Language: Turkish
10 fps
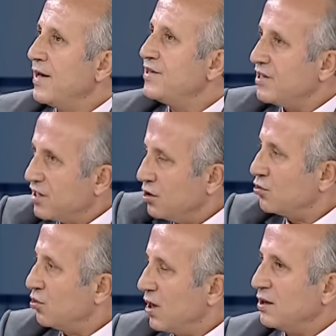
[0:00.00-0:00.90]
E zikir
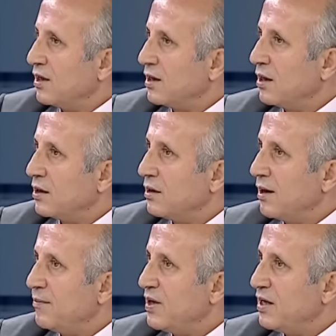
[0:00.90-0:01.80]
Kur'an'ın
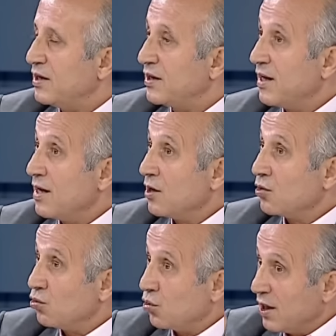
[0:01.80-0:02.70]
adlarından biridir.
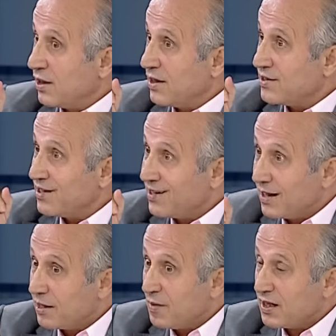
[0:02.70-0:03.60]
Kur'an'da
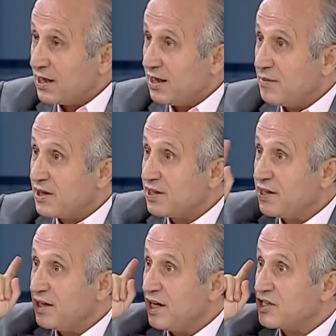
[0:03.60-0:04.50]
zikretmek
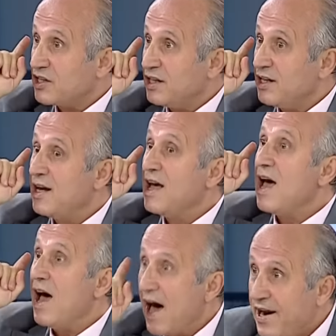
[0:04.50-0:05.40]
kelimesinin geçtiği
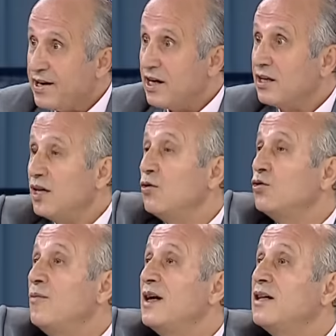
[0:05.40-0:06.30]
her yerde
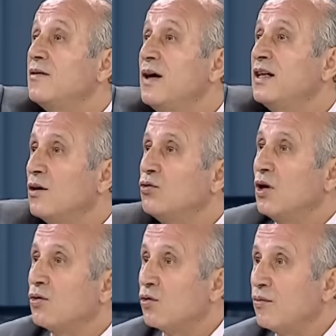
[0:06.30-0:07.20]
otomatik mana
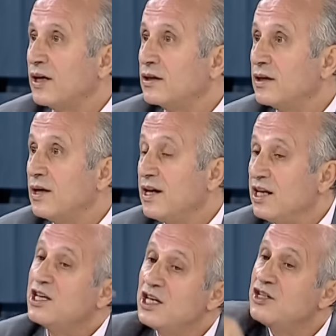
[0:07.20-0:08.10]
Kur'an okumaktır.
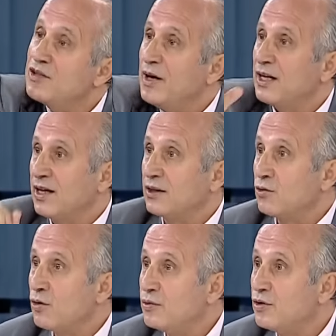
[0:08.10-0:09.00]
İkinci
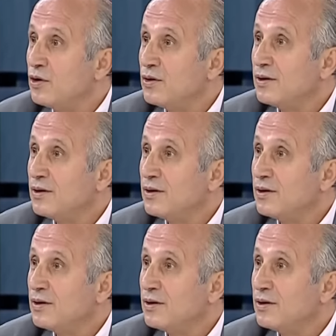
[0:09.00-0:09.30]
manadır öbürü.